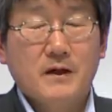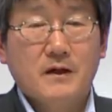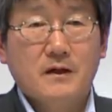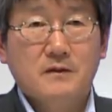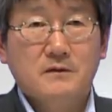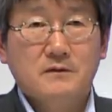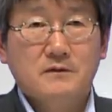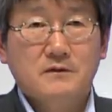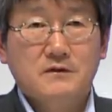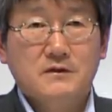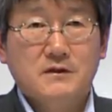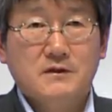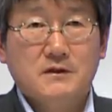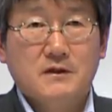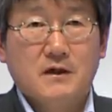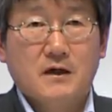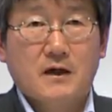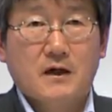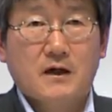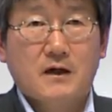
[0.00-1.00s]
말하는
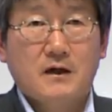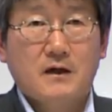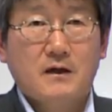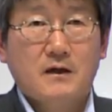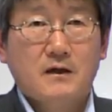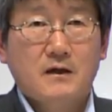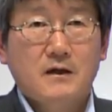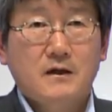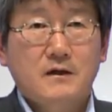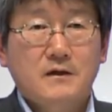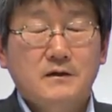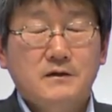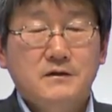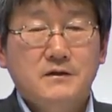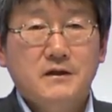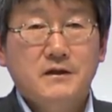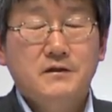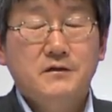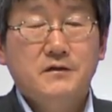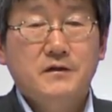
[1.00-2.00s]
것일까?
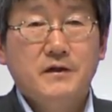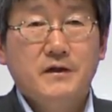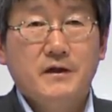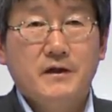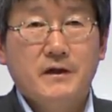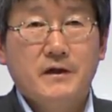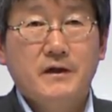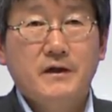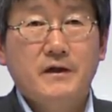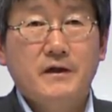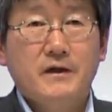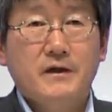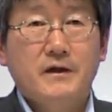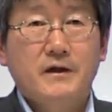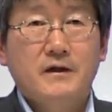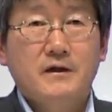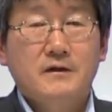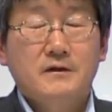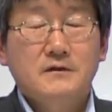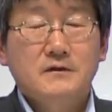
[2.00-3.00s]
이제 이렇게
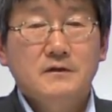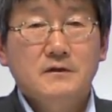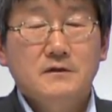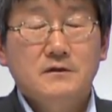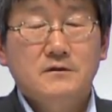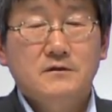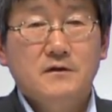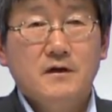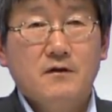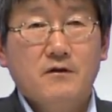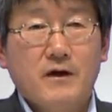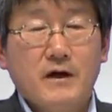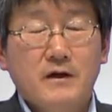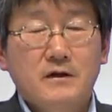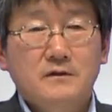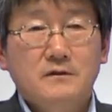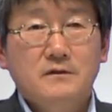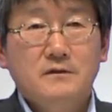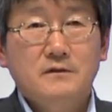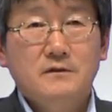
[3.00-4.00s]
그게
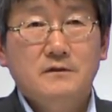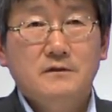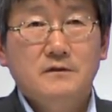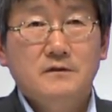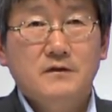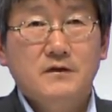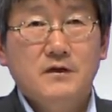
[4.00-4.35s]
과연